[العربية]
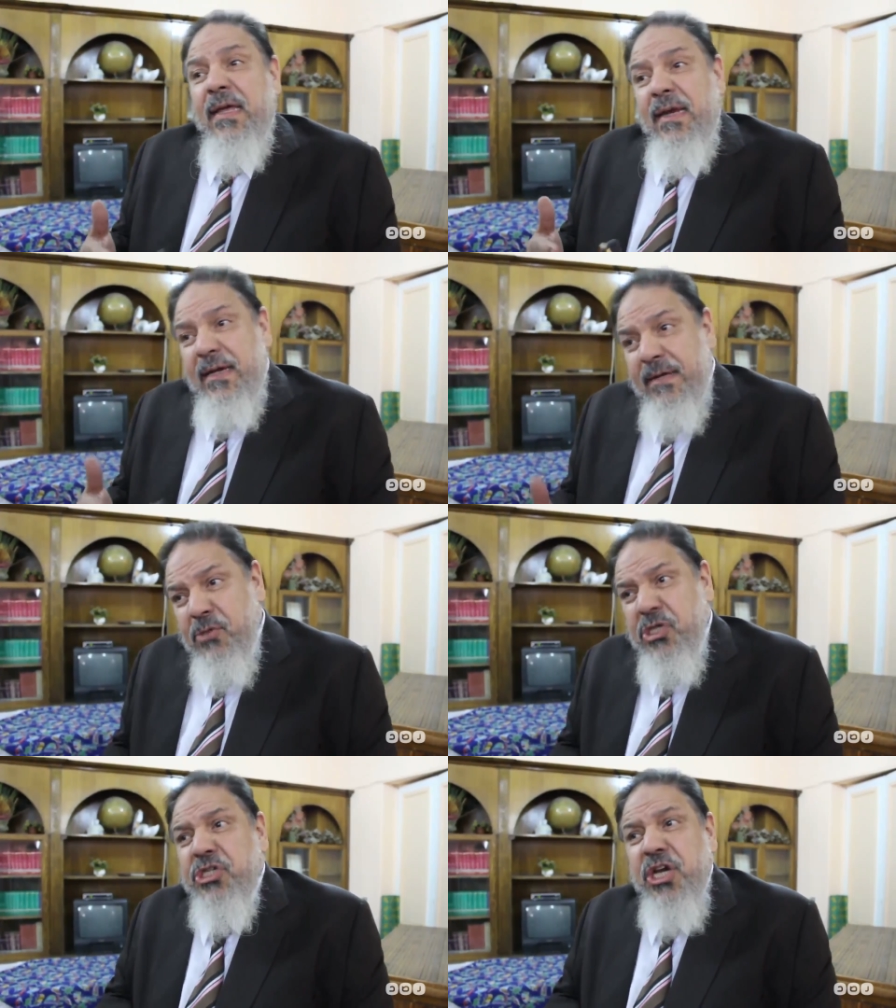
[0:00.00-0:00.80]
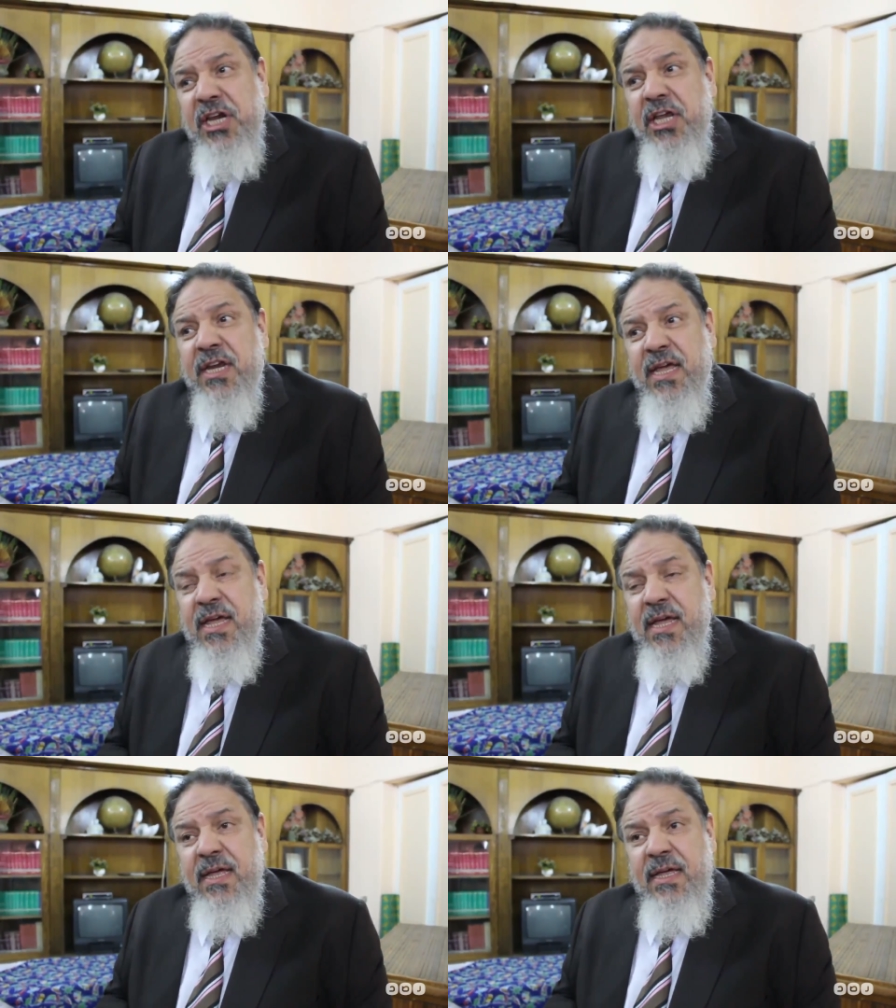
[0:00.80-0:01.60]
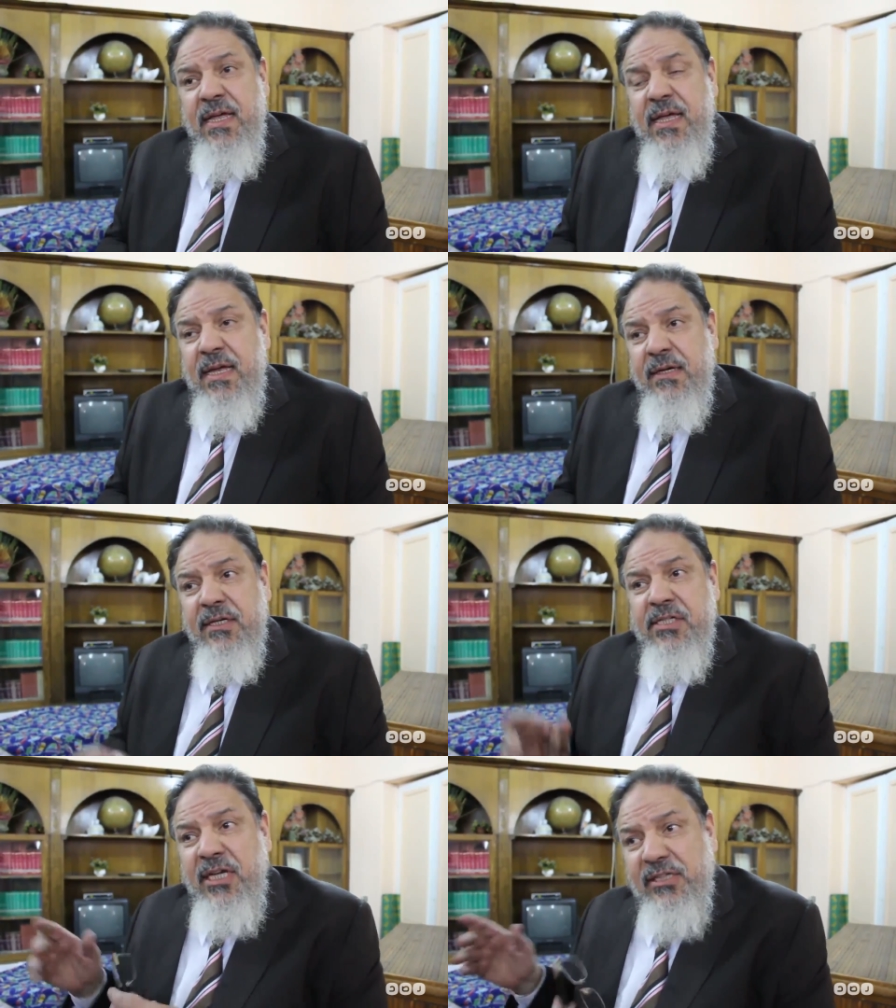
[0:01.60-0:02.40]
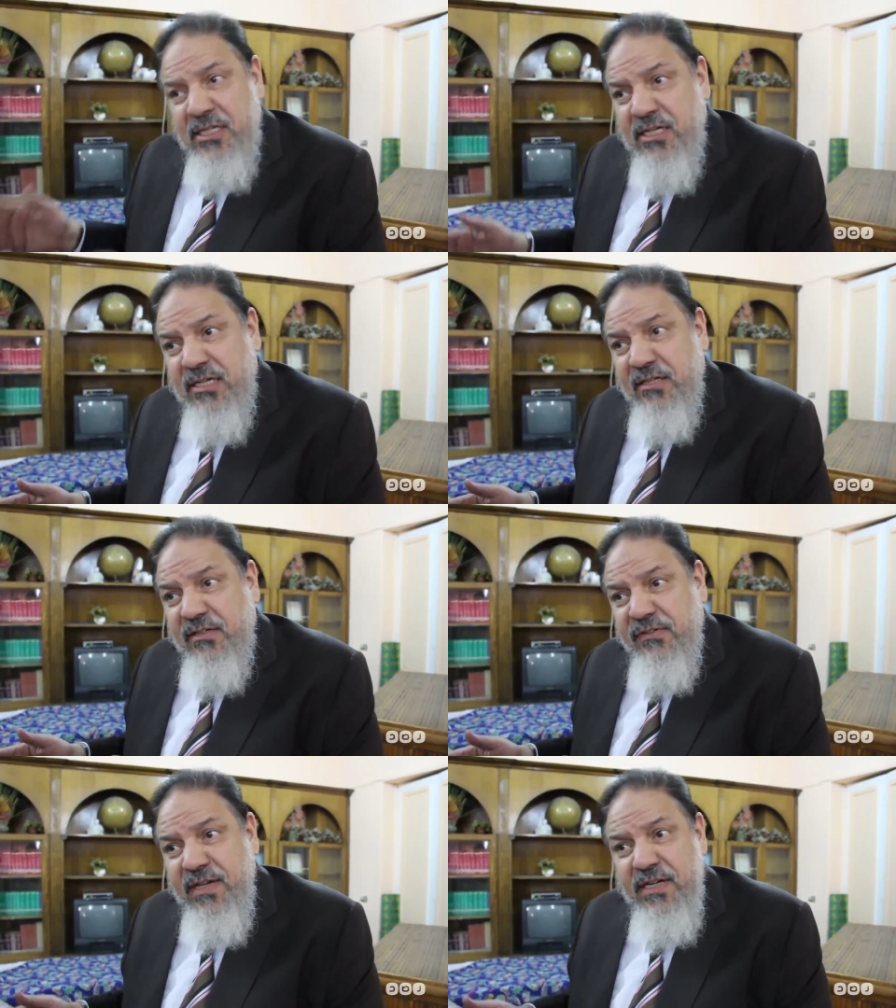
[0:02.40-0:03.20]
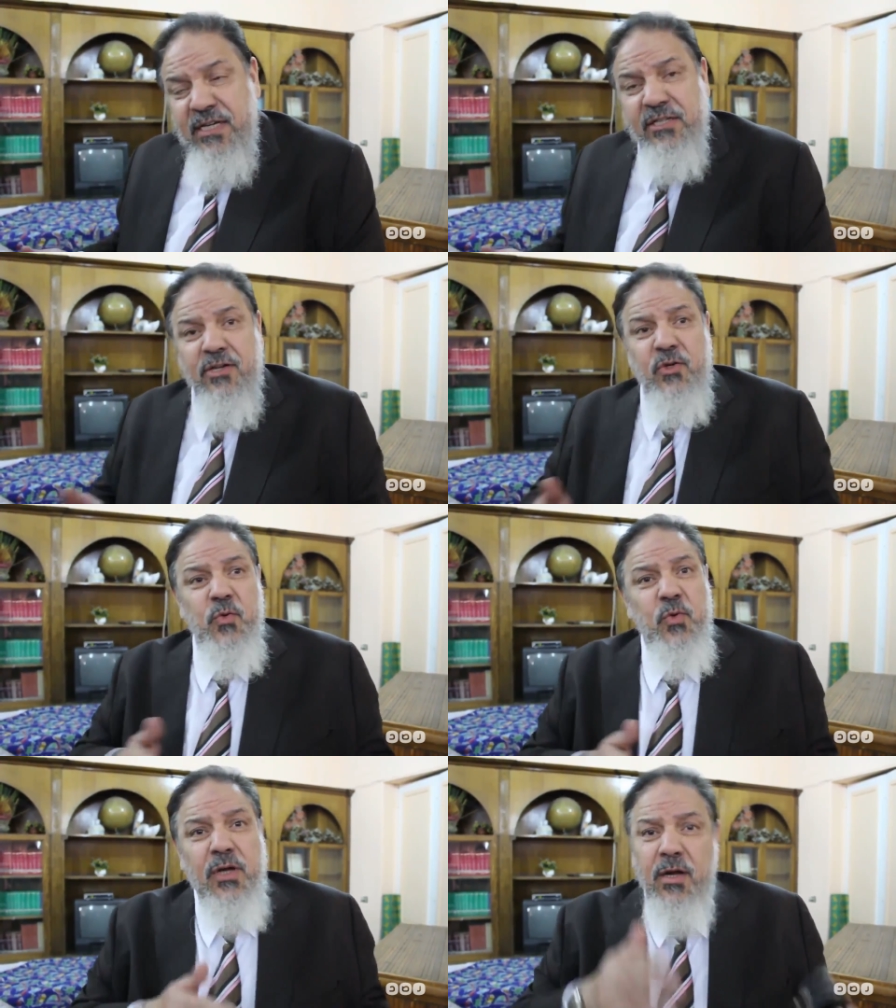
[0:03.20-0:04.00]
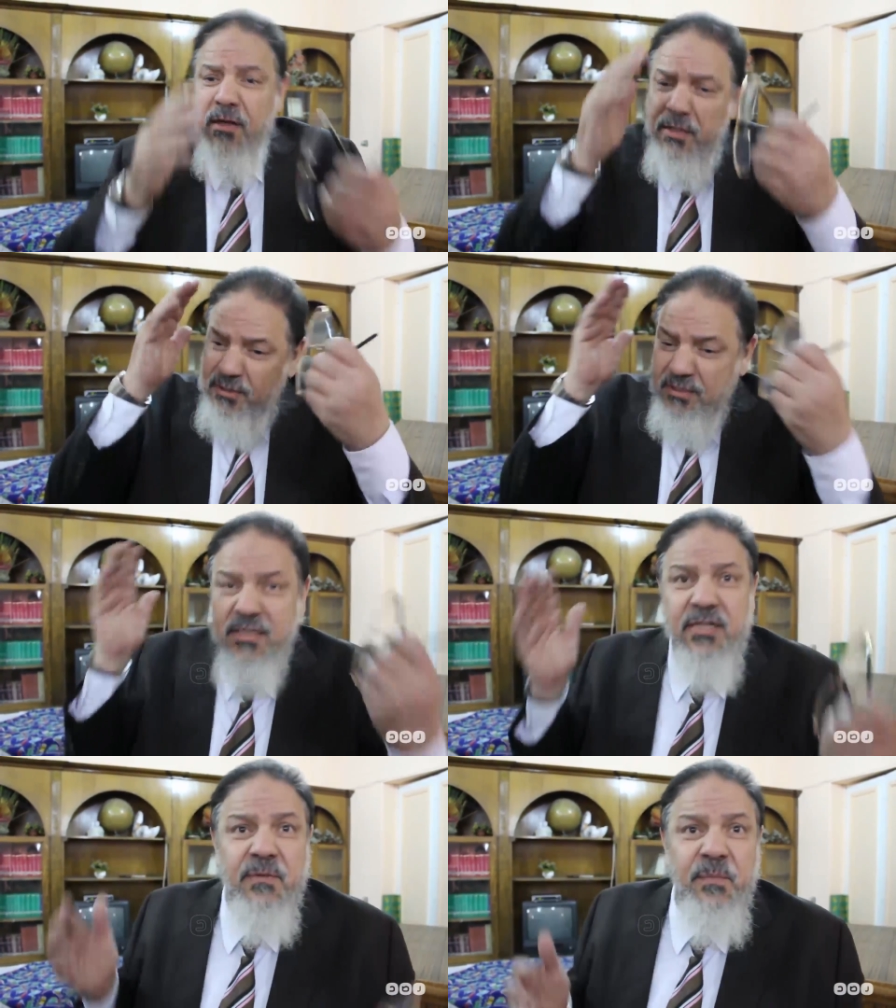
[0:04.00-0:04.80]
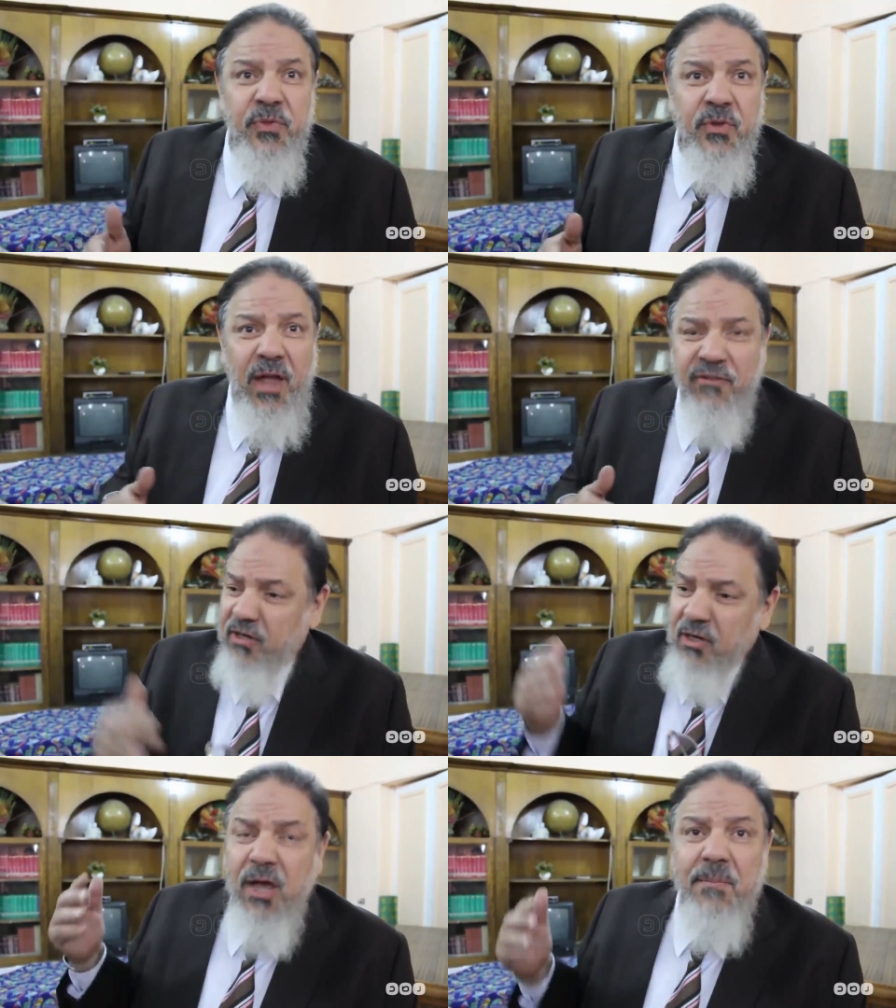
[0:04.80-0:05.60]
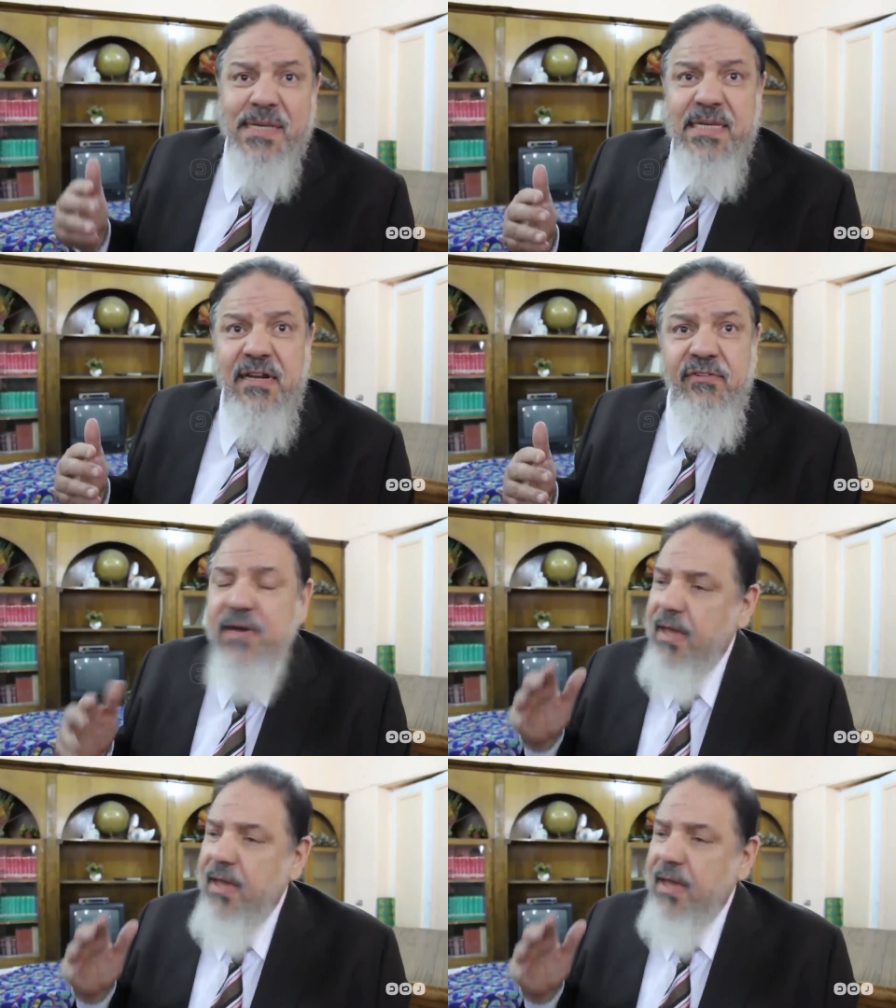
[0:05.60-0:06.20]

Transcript: مش عشان احنا الرئيس اعتذر فنقدر نقول خلاص عفى الله عما سلف لا